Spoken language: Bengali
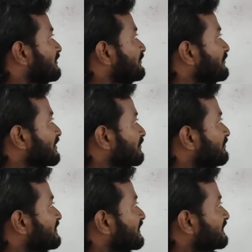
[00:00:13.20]
দুইটা
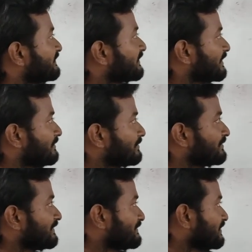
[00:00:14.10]
কবিতা আছে দ্য রাইম অফ
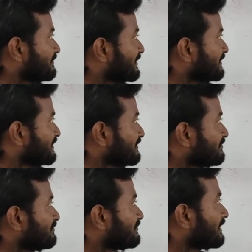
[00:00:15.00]
দ্য এনশিয়ান মেরিনার
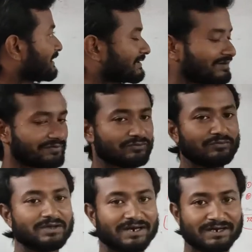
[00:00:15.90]
আর একটা হচ্ছে
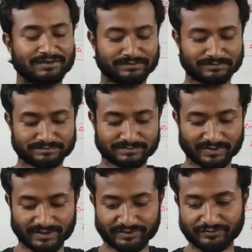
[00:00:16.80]
কুবলা খান
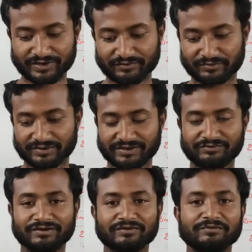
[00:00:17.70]
এই দুইটা কবিতা এই
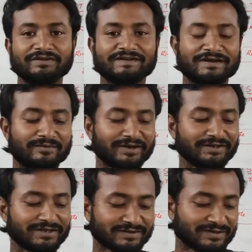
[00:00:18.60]
দুইটা কবিতা সামারি
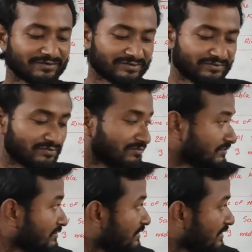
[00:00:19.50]
নিয়ে আজকে কথা বলবো
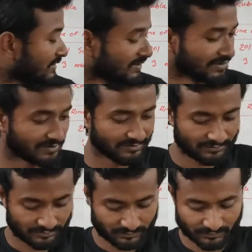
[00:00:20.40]

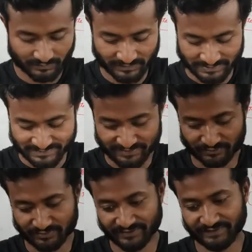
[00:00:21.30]
তো এসটি
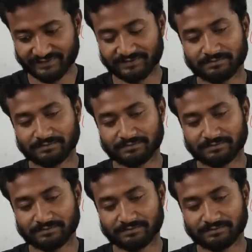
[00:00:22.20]
ক্লোরিজ